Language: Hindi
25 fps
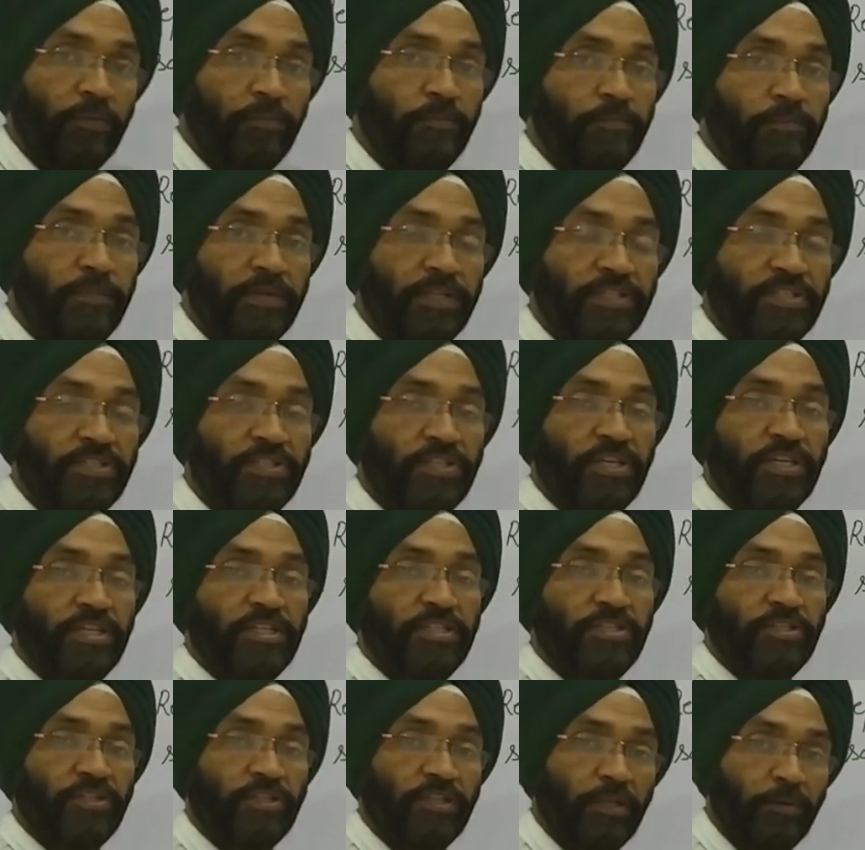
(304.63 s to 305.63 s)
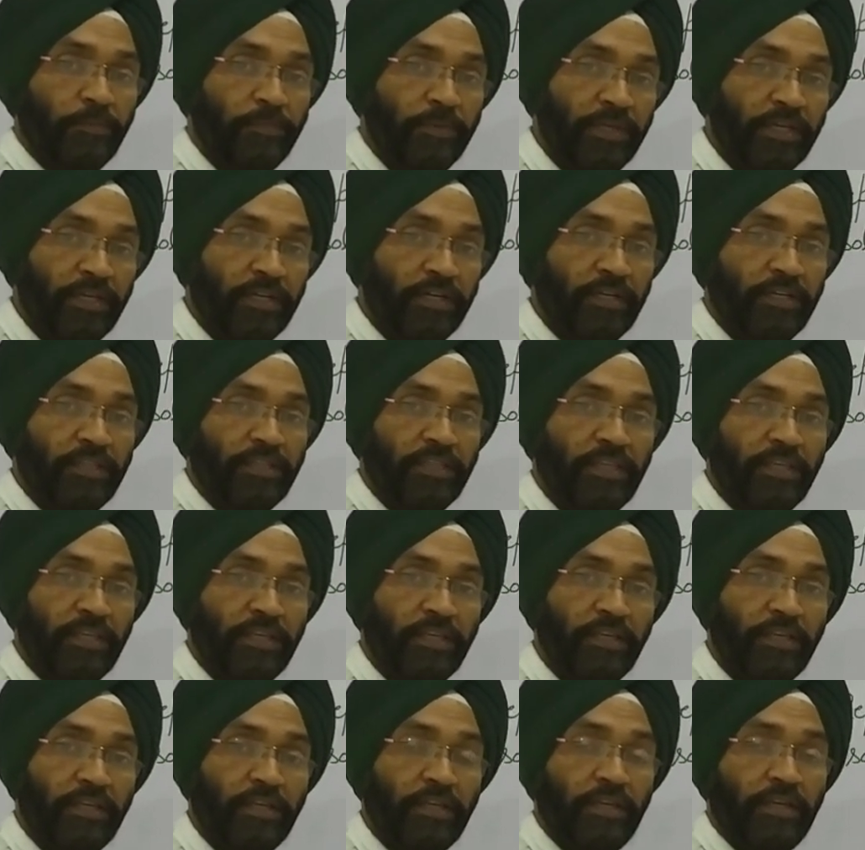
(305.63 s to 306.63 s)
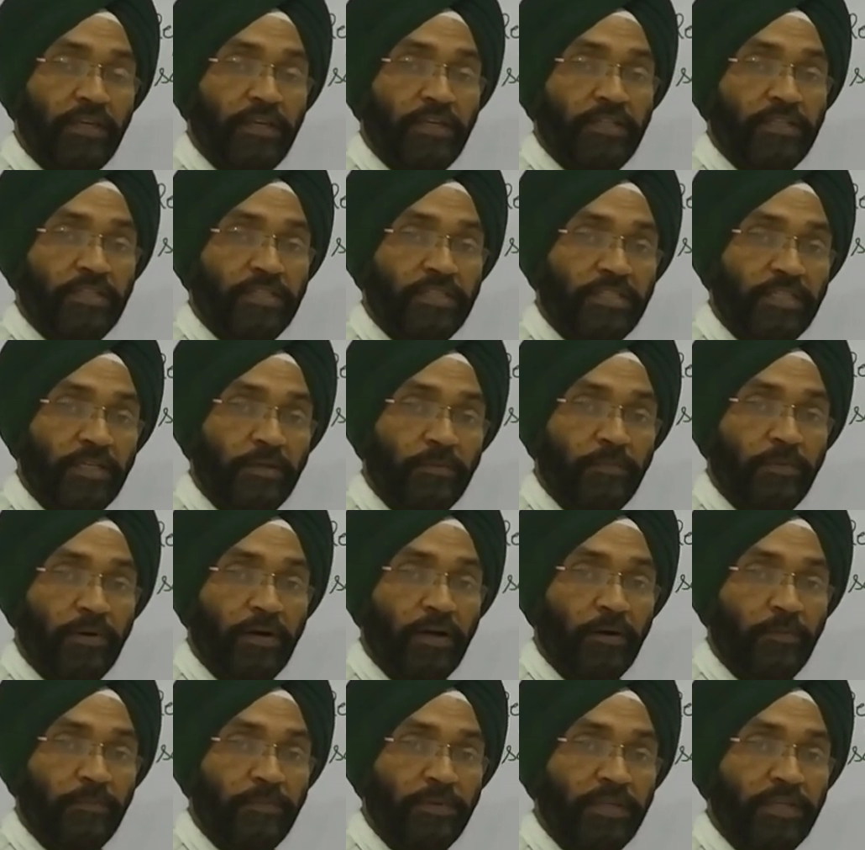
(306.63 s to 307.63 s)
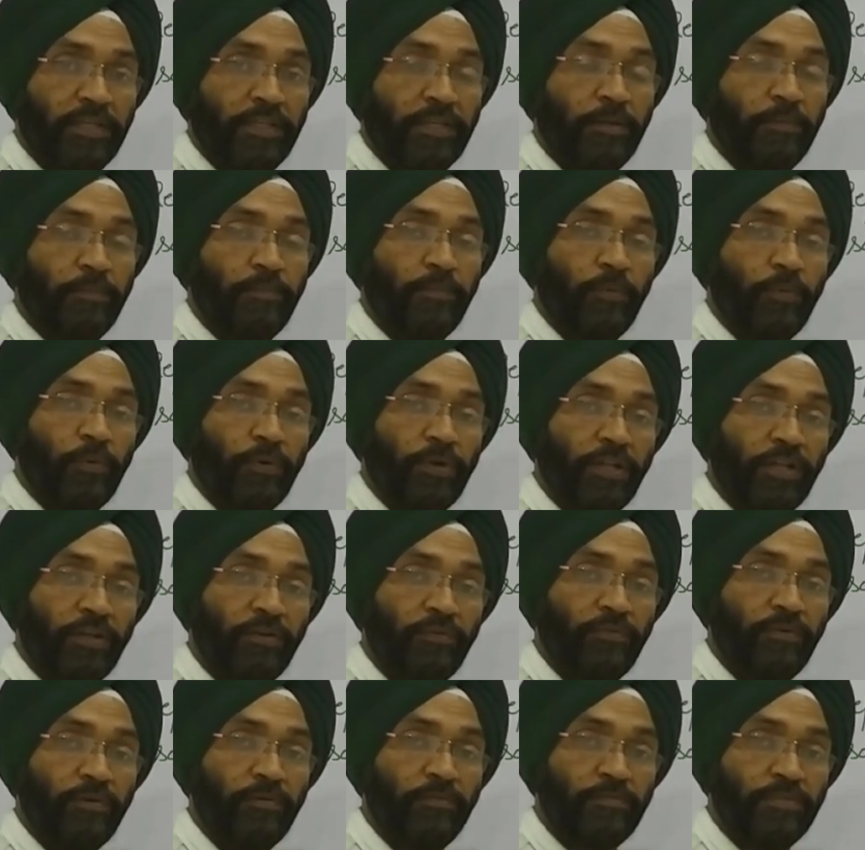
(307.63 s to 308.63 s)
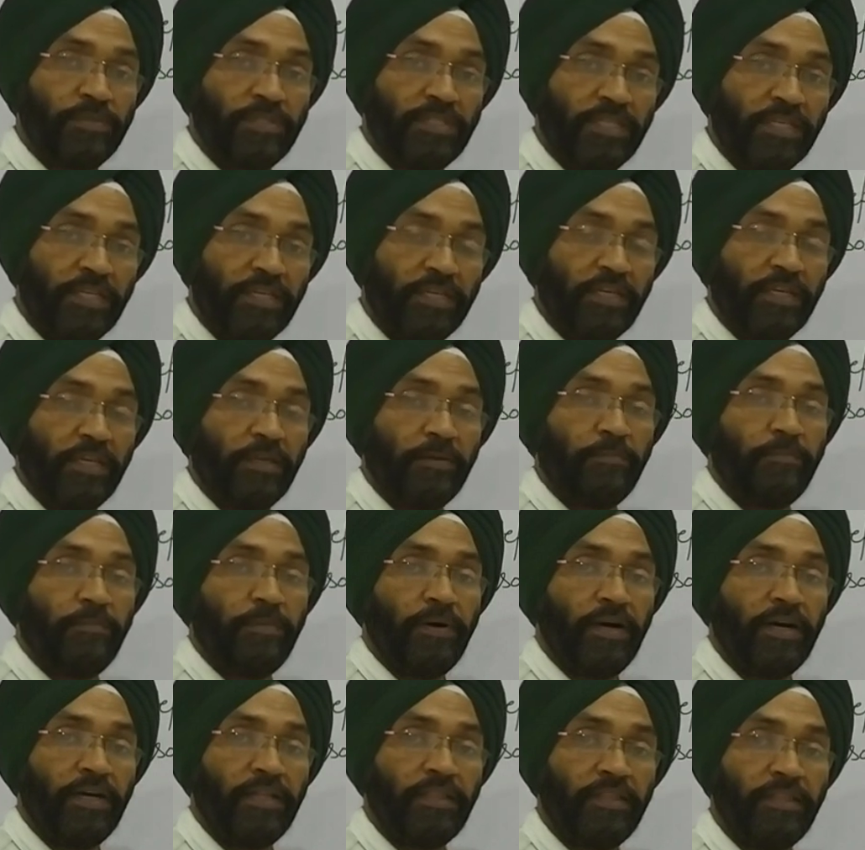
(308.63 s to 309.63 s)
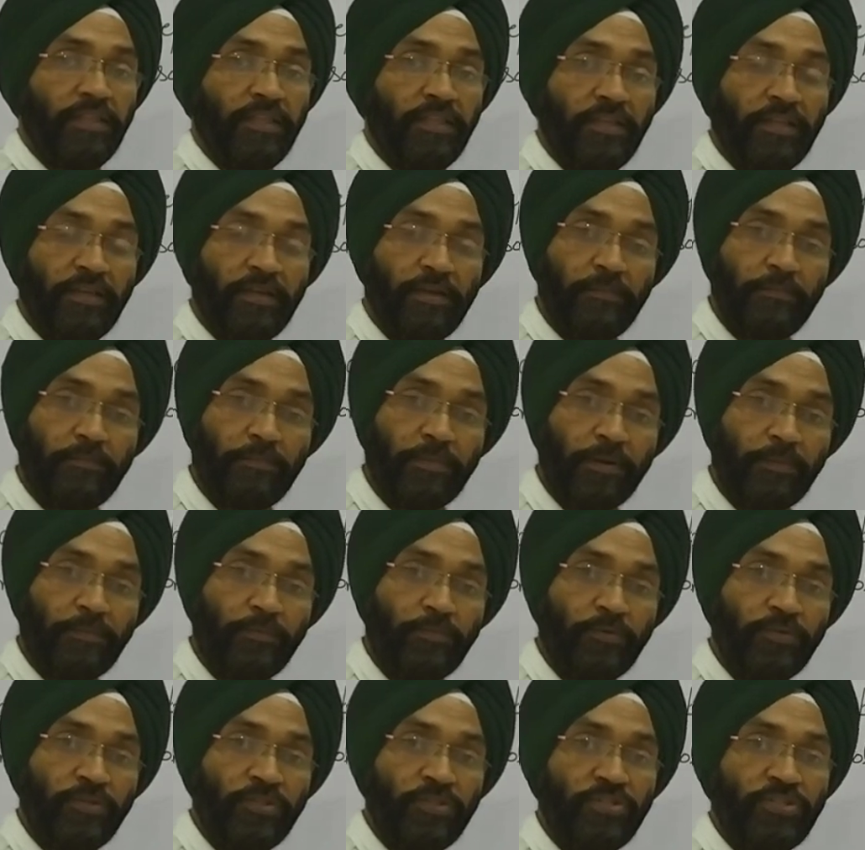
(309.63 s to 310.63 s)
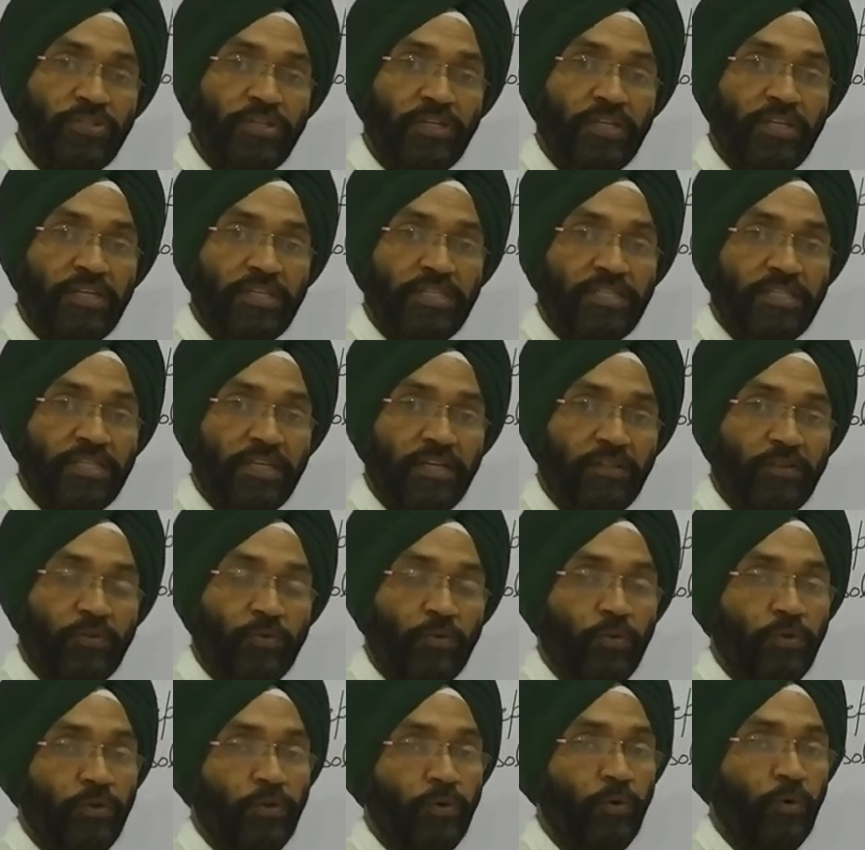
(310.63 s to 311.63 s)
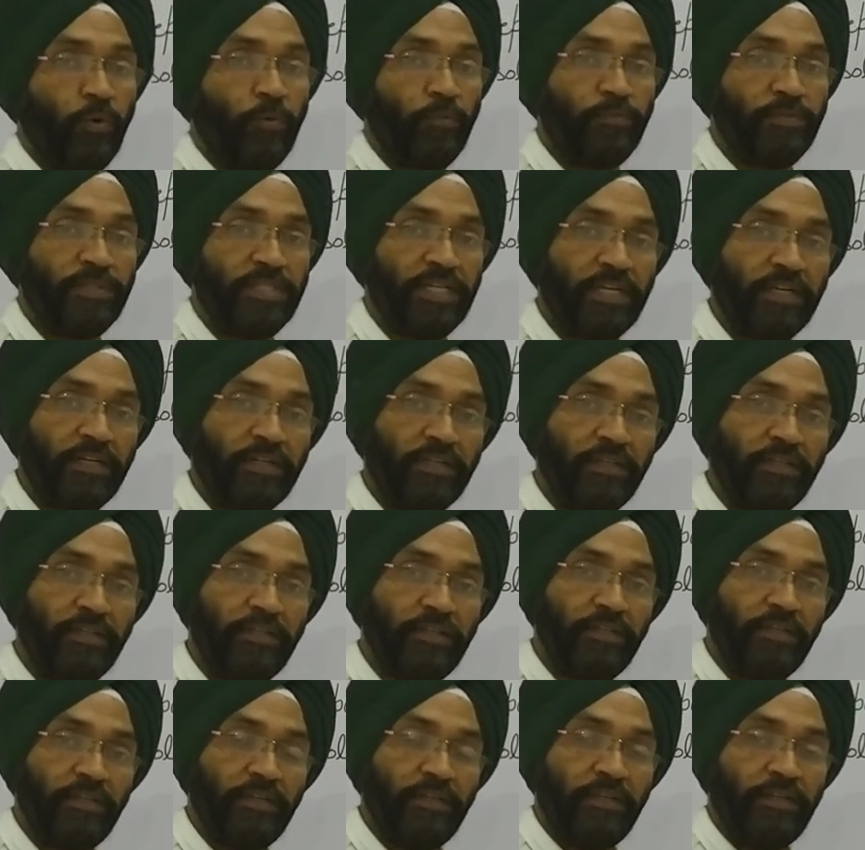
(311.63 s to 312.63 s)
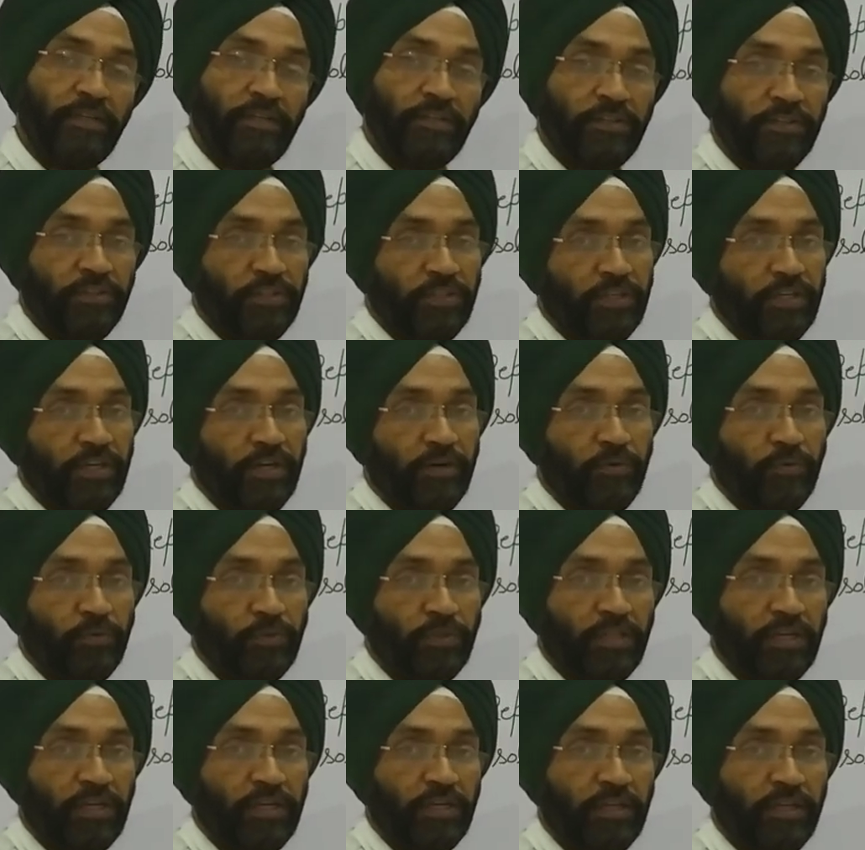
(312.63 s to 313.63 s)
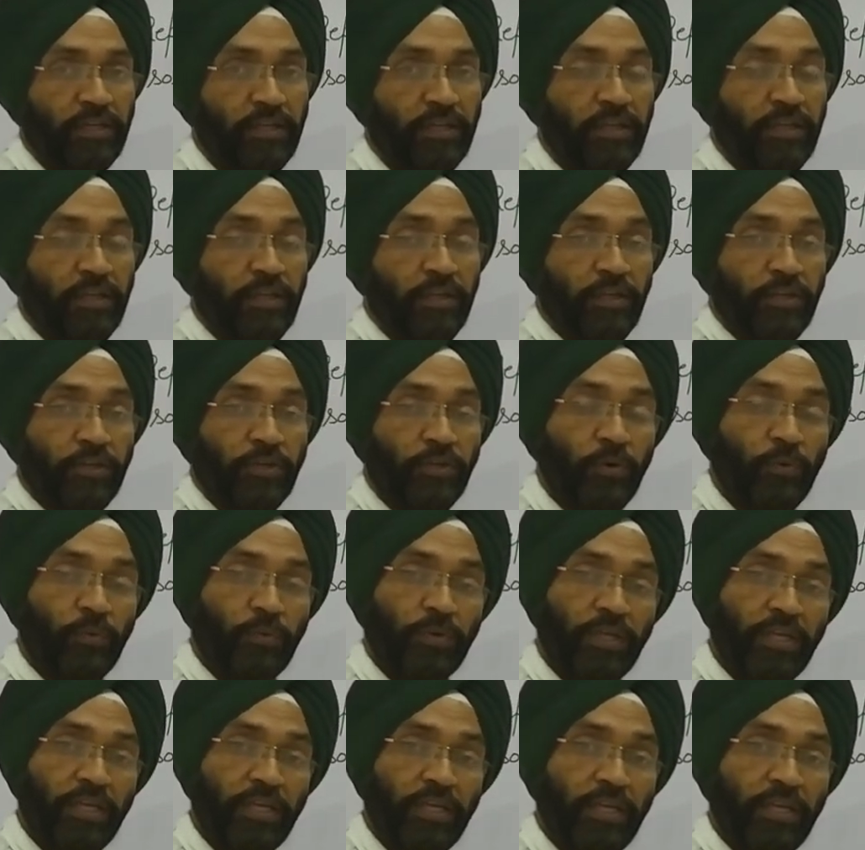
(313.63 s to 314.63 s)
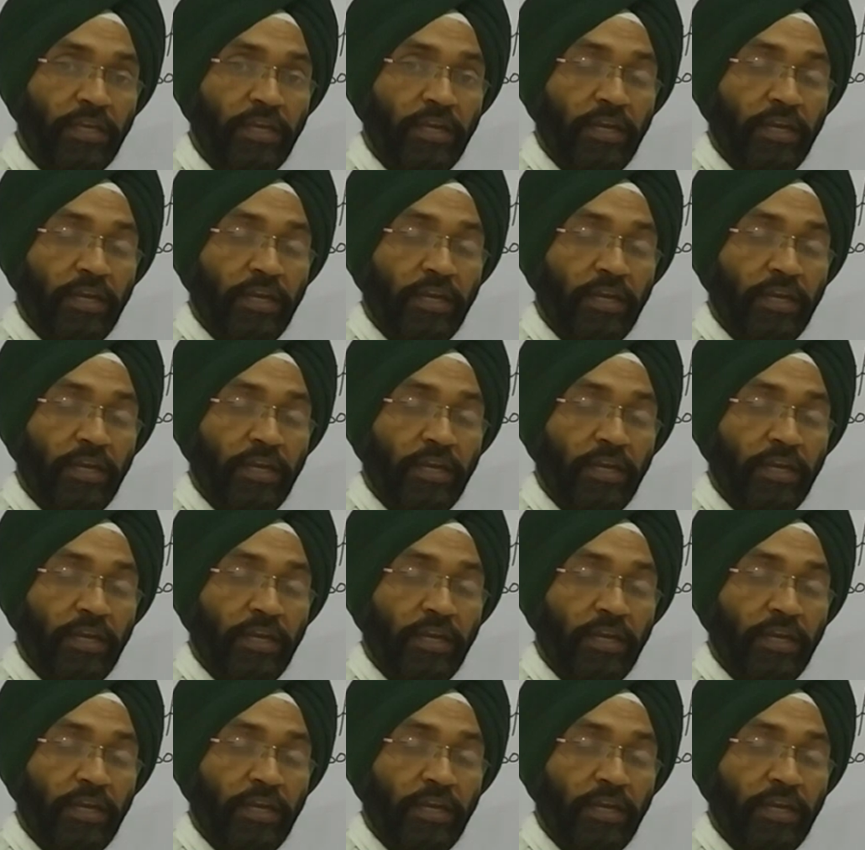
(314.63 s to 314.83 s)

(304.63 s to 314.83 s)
वर्ब में चेंज तभी करते हैं जब हमें रिपोर्टिंग वर्ब से के बाद प्रपोजिशन के साथ कोई ऑब्जेक्ट दिया होता है क्योंकि